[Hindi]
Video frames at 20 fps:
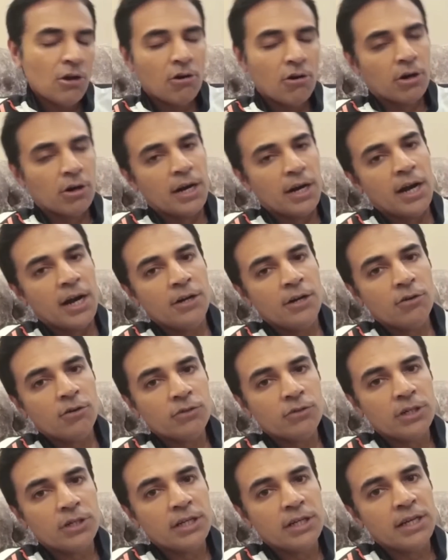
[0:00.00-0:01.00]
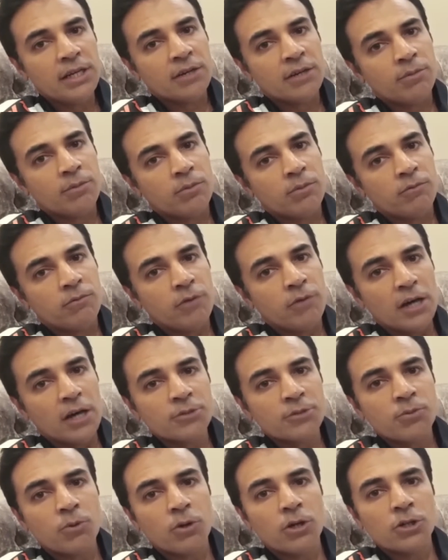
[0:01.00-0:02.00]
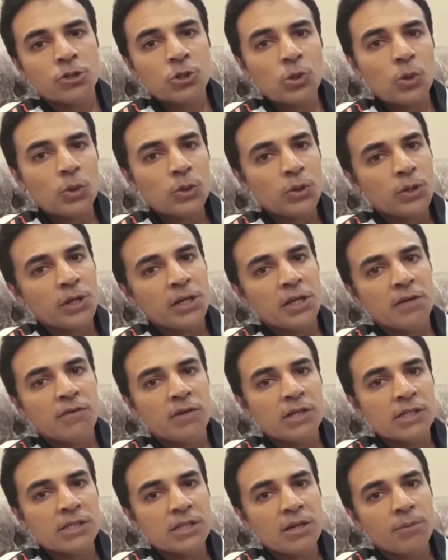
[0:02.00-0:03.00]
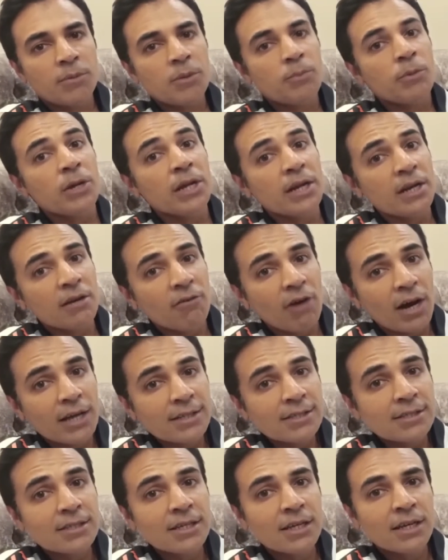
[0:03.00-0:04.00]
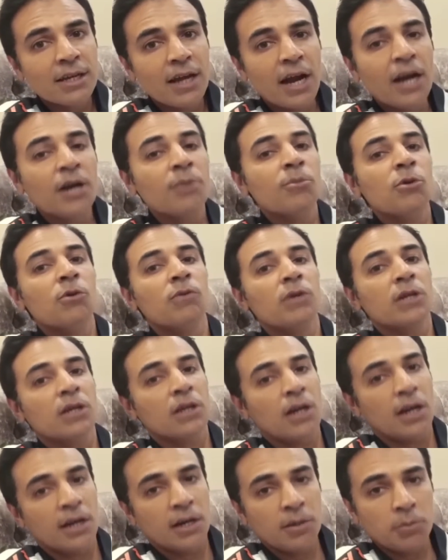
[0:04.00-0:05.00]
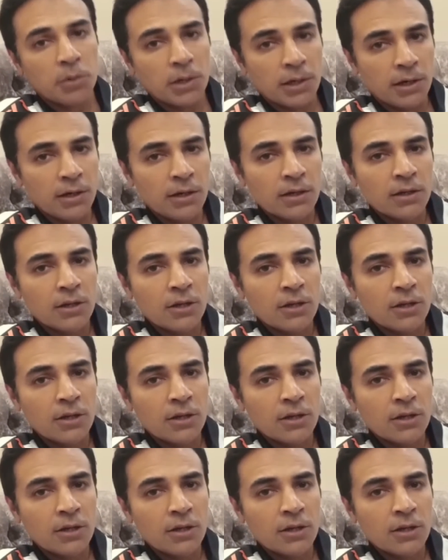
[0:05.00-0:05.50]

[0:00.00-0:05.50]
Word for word: और एंड ऑफ द डे एक फास्ट बॉलर शॉर्ट होने की वजह से हमें फिर नवाज से एंड में ओवर कराना पड़ा